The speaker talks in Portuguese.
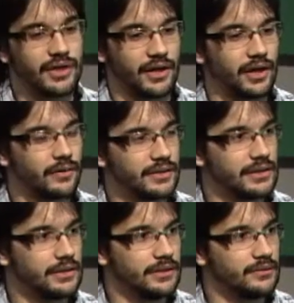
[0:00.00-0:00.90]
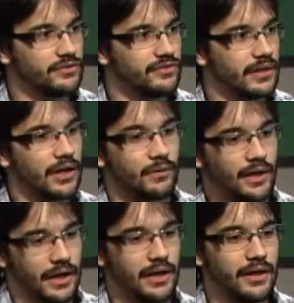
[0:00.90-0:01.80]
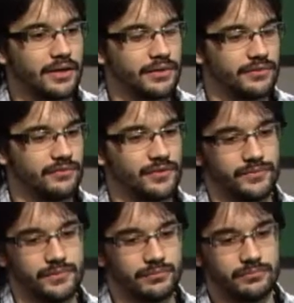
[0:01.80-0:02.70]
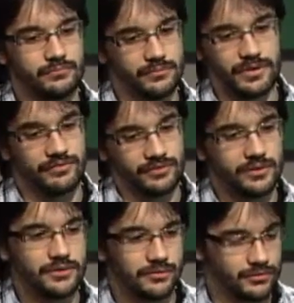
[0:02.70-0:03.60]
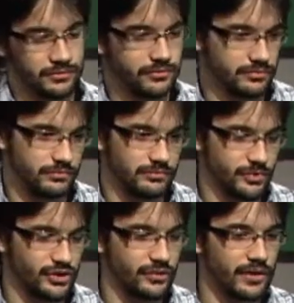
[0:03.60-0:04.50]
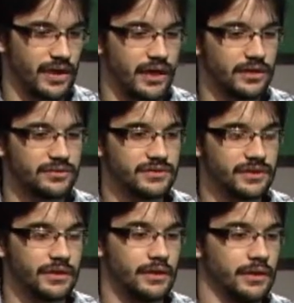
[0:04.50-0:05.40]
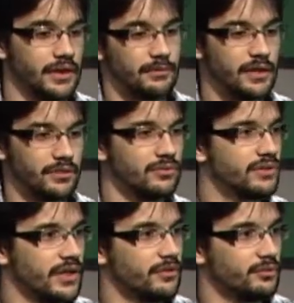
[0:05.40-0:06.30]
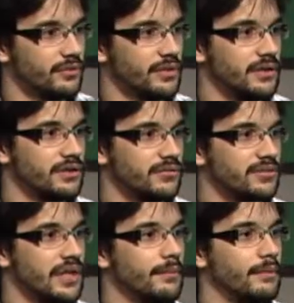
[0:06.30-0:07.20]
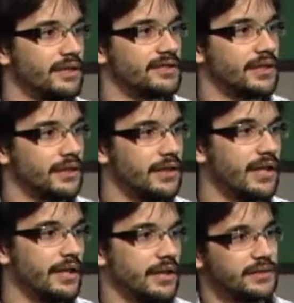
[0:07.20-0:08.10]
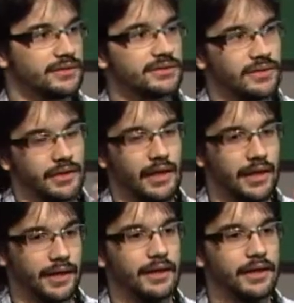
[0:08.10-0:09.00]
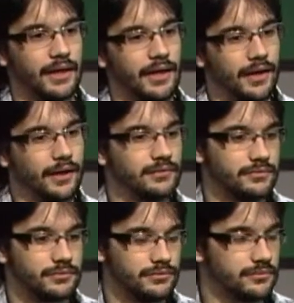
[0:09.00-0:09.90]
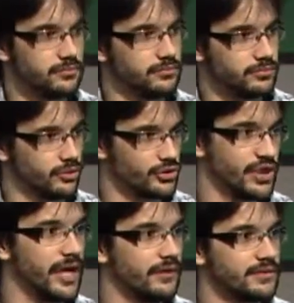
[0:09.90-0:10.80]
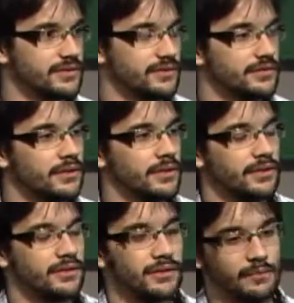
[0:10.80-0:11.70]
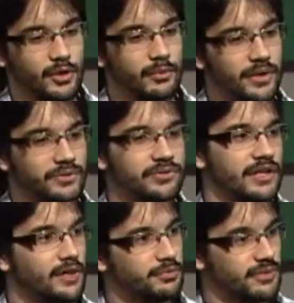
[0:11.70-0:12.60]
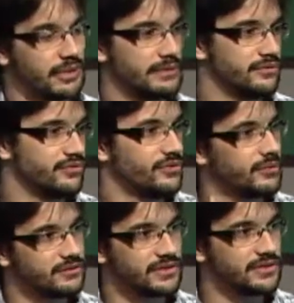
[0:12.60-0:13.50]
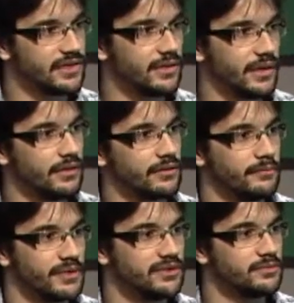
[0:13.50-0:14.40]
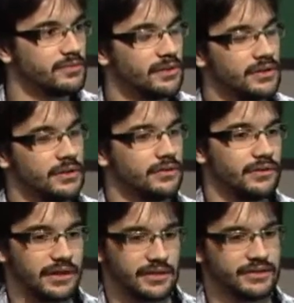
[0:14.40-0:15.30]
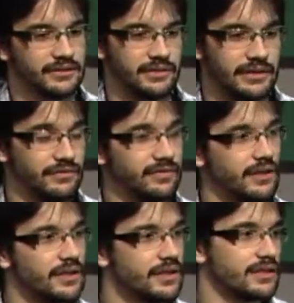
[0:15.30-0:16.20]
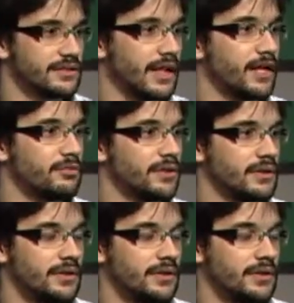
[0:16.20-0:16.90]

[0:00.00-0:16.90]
quem era o Adelino, eu falei, é ah, um cara que vive, que é fã do Rogério Carlos, e ele parou no tempo, ele não sabe mais quem ele é, ele acredita que ele é o Rogério, assim. Então ele meio que parou no tempo, na, no filme nos anos 70 mesmo, então ele acredita que ele vive ainda nessa época.